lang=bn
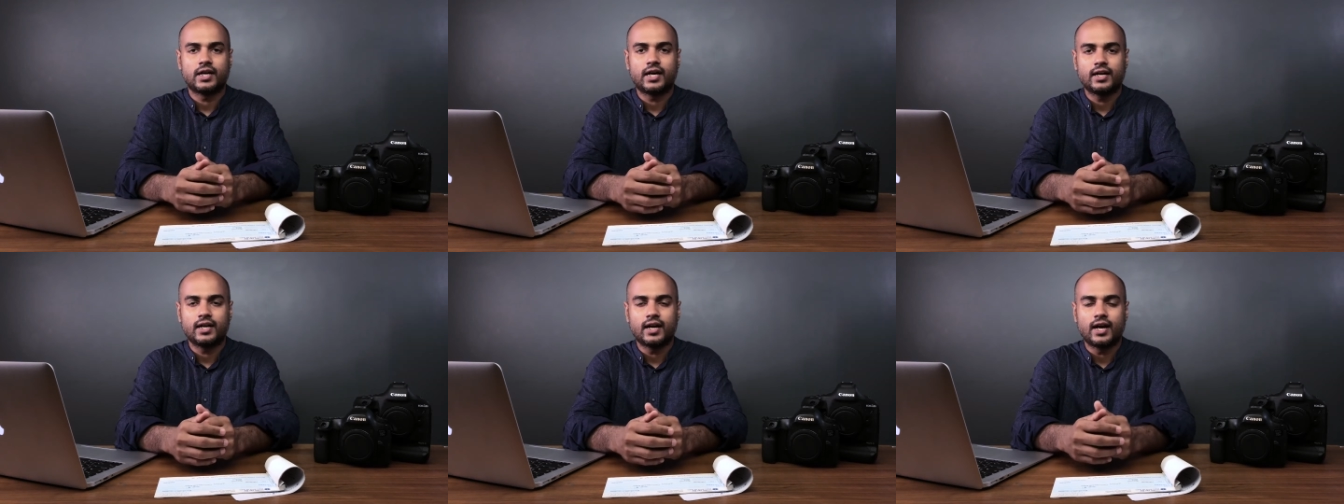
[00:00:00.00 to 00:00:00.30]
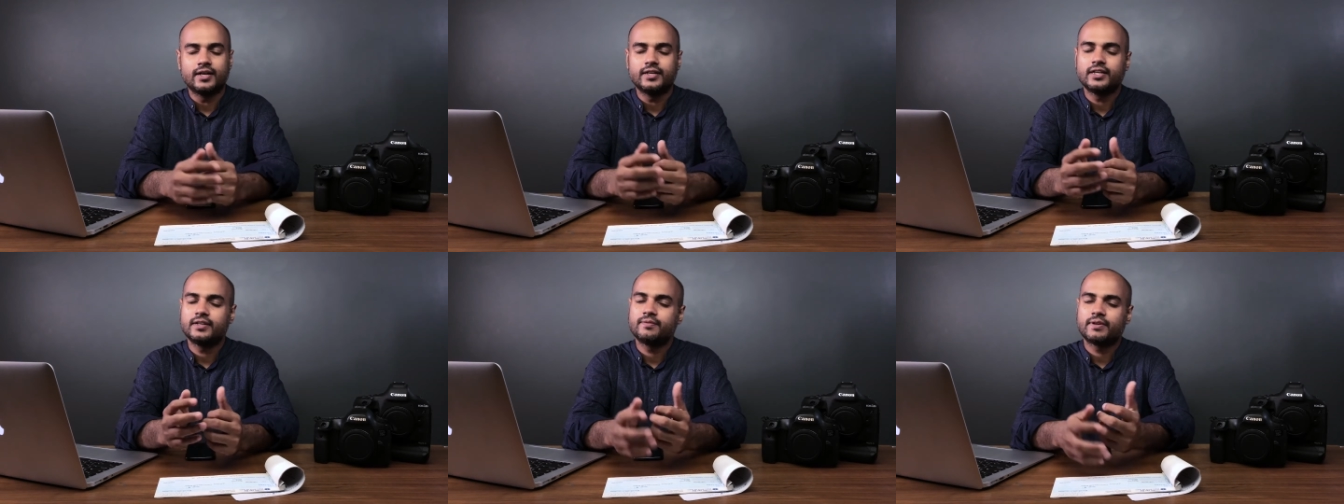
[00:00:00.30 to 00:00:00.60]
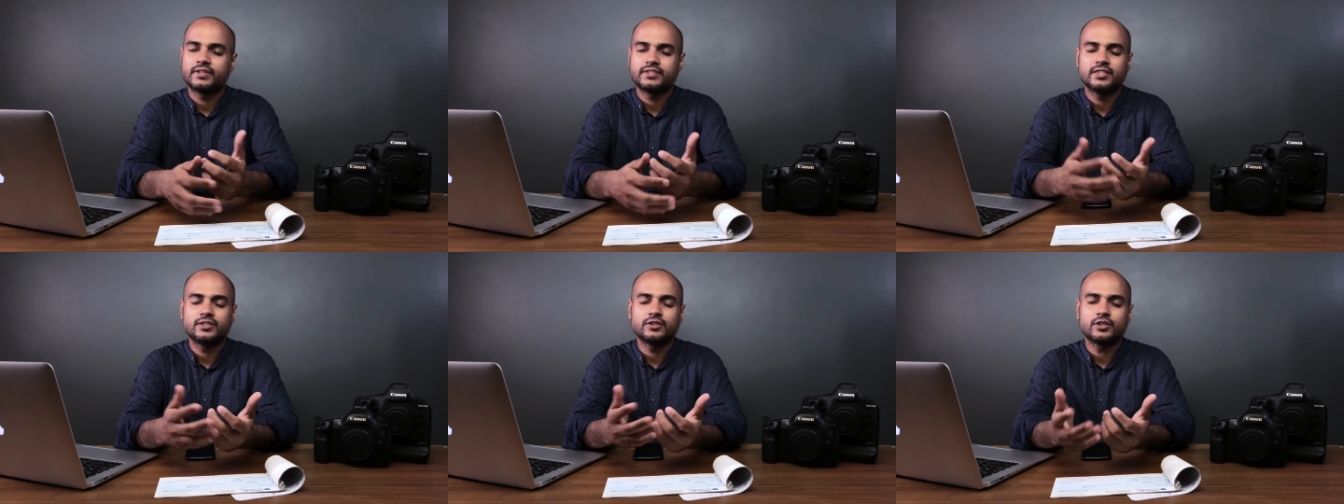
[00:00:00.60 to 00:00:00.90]
আর হান্ড্রেড
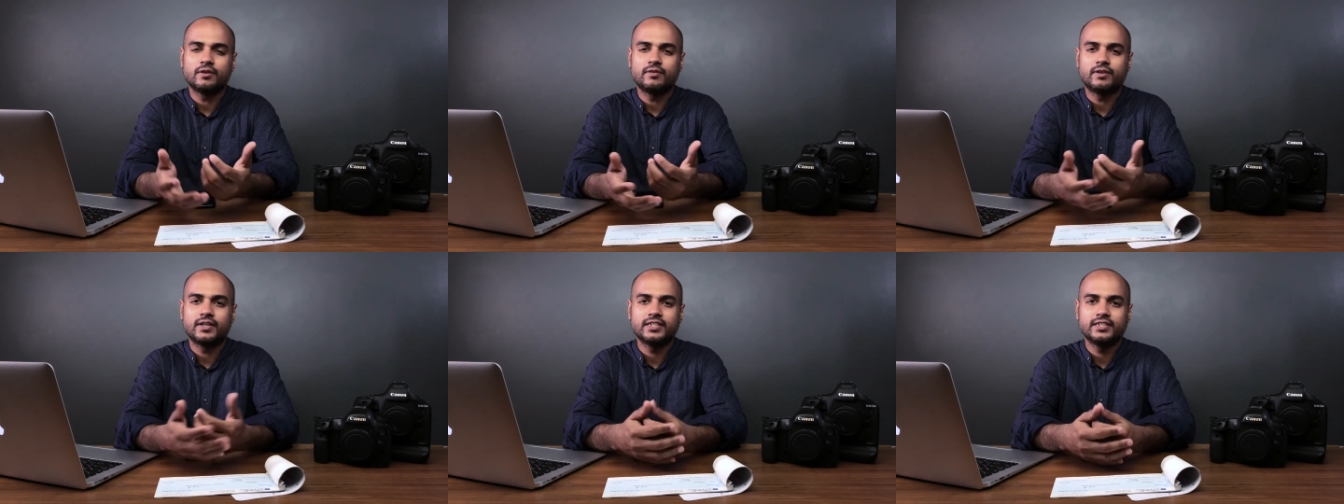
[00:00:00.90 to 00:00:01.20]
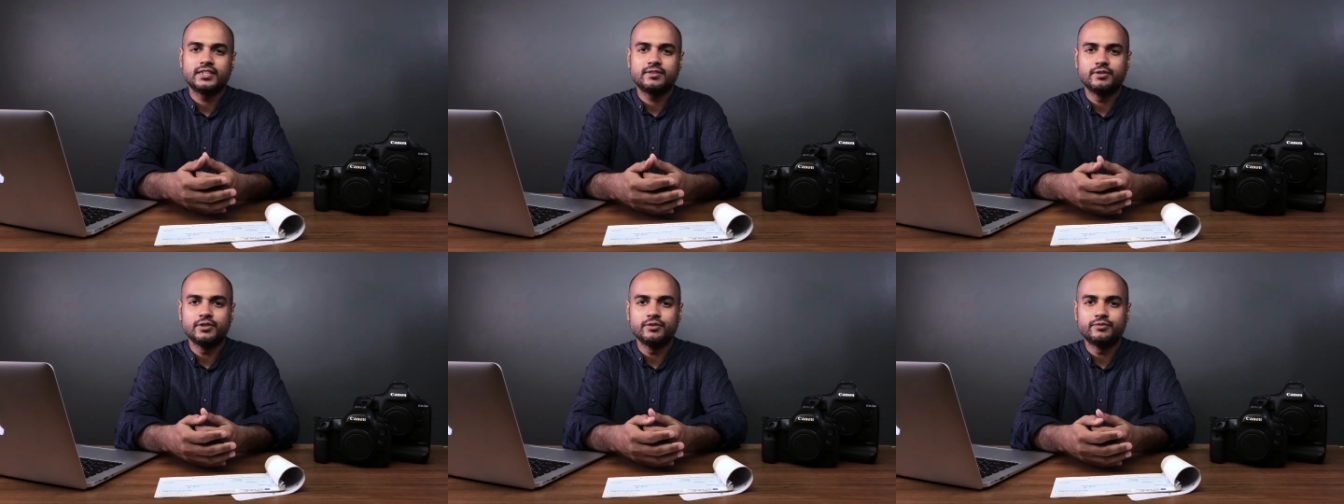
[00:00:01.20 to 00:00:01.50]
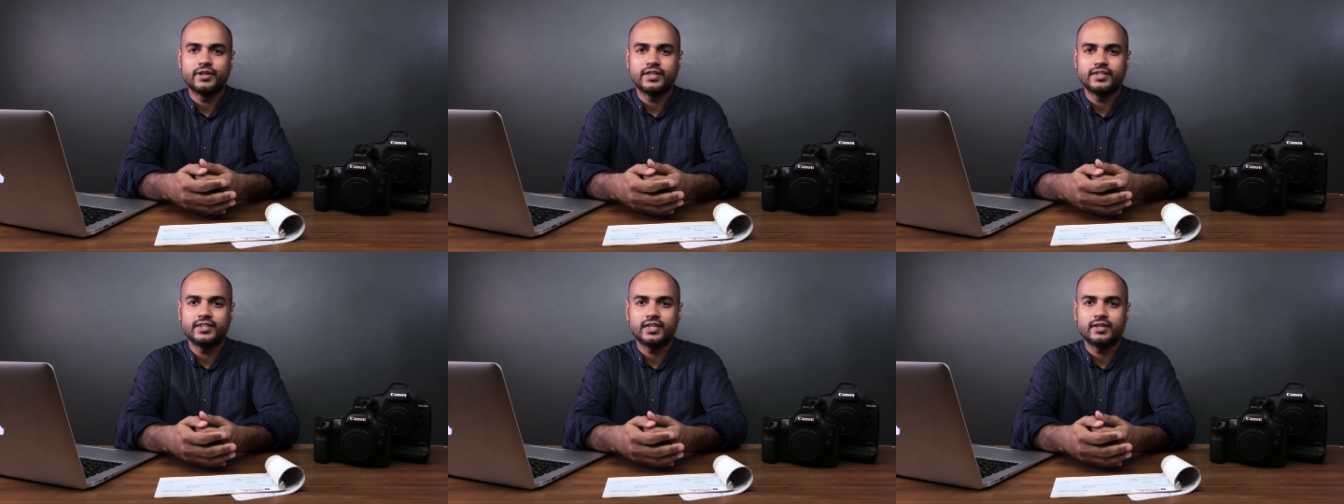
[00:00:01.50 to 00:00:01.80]
পার্সেন্ট কভারেজের
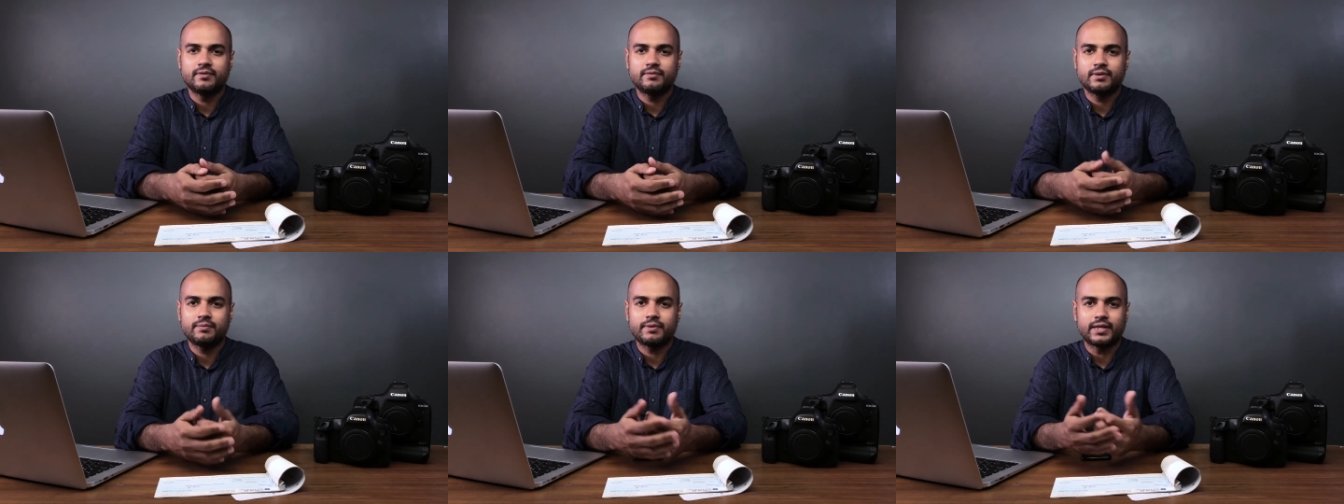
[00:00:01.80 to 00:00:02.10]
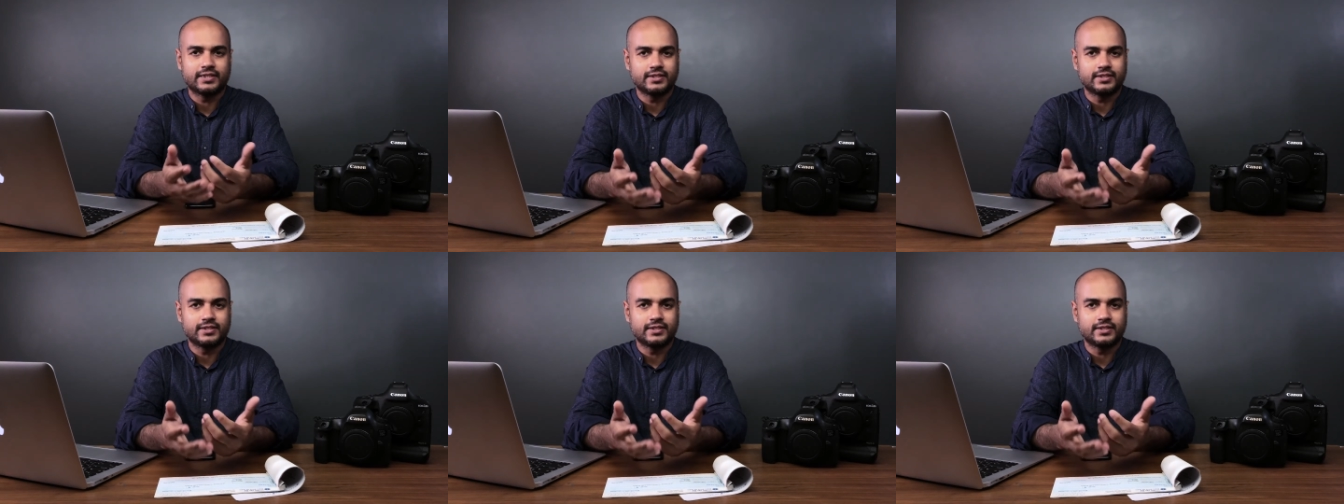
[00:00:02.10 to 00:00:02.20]
ভিউ ফাইন্ডার আমরা